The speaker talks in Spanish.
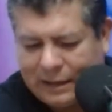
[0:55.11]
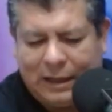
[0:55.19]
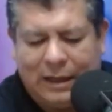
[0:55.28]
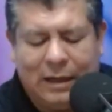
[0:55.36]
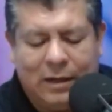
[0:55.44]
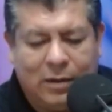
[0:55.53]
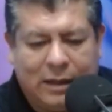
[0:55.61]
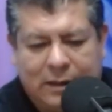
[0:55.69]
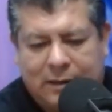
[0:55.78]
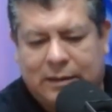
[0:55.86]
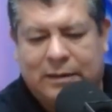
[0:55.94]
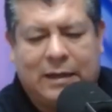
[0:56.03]
eh,
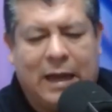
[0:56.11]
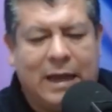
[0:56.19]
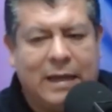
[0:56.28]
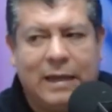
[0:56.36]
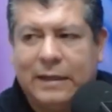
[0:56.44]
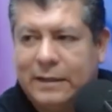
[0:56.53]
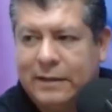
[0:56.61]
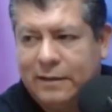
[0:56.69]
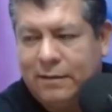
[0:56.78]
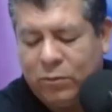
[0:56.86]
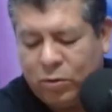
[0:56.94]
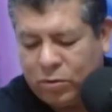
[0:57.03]
las, calles,
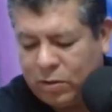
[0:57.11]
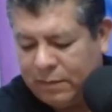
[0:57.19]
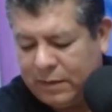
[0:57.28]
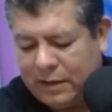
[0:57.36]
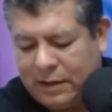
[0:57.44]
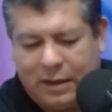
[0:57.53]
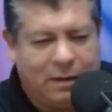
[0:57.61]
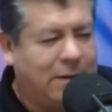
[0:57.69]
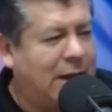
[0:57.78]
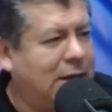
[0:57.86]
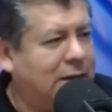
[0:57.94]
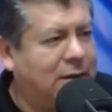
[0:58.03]
no solamente de
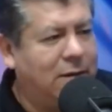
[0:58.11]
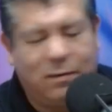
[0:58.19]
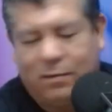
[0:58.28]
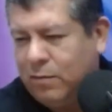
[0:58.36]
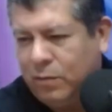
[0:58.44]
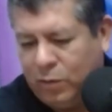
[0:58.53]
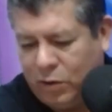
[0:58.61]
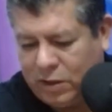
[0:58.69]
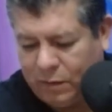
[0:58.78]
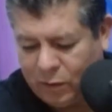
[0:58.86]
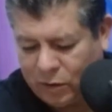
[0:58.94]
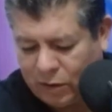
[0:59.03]
valles, de los
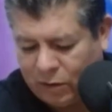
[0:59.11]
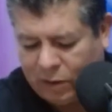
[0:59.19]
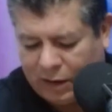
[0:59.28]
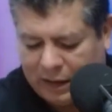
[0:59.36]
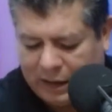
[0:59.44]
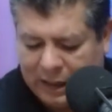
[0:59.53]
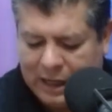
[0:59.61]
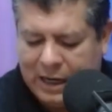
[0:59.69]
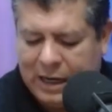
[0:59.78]
municipios en donde